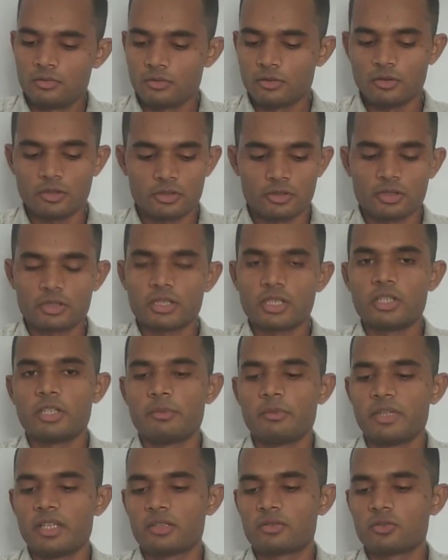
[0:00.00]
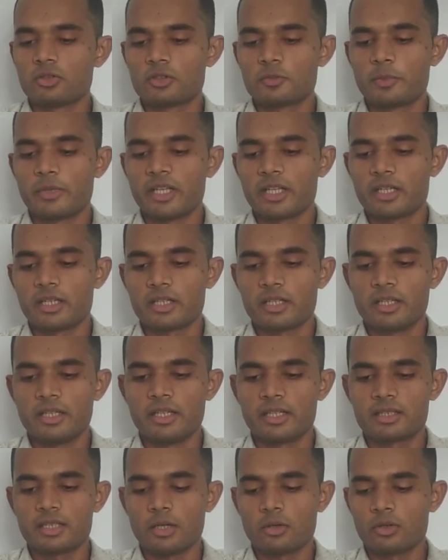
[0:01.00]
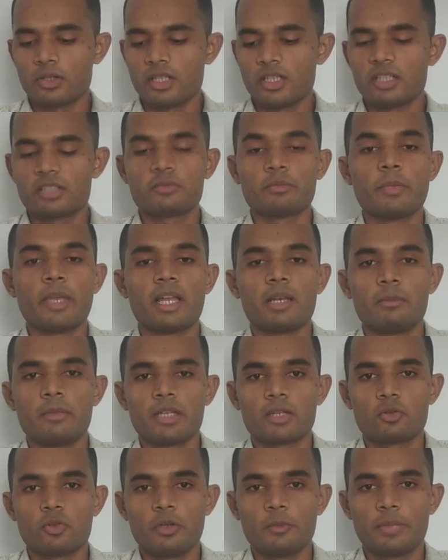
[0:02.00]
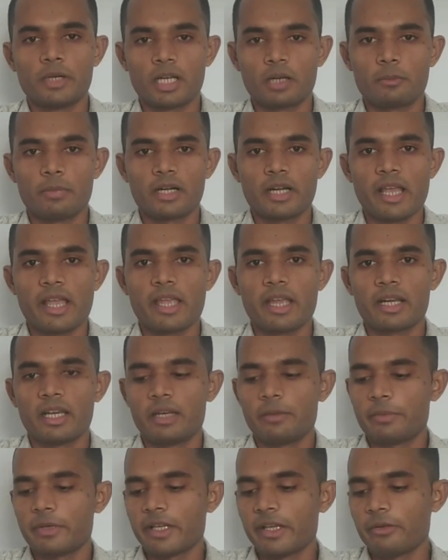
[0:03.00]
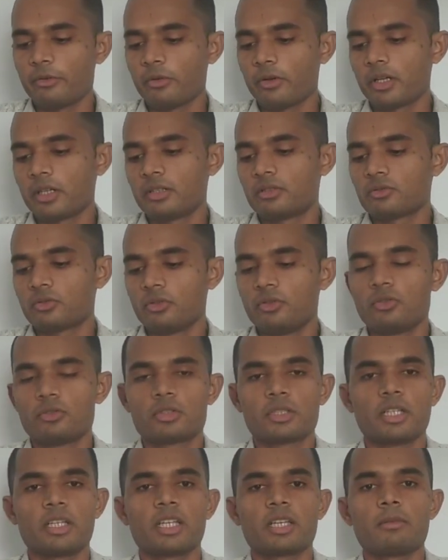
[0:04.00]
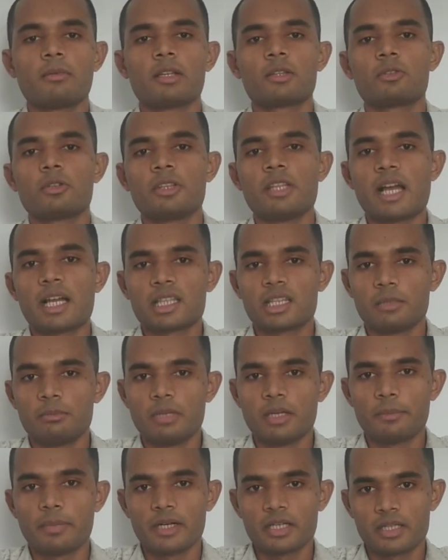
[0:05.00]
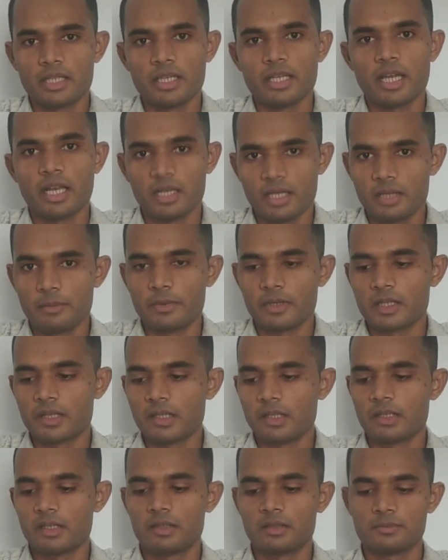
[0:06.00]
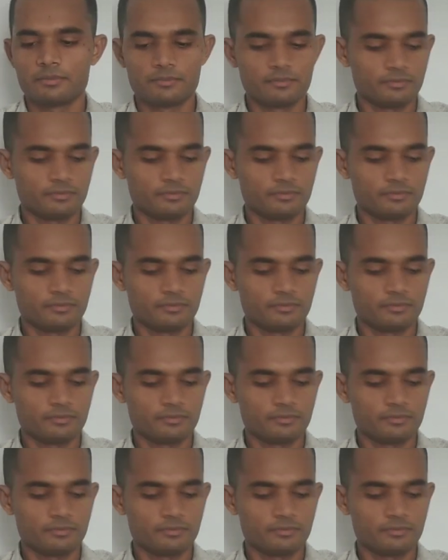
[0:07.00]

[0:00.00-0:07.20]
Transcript: तो दोस्तों चलिए मैं इसको स्प्रे करके देखता हूँ कि इस स्मेल में कोई फर्क पड़ा है या नहीं पड़ा और इसको यूज करने के बाद कोई दाग धब्बे पड़ते हैं या नहीं पड़ते हैं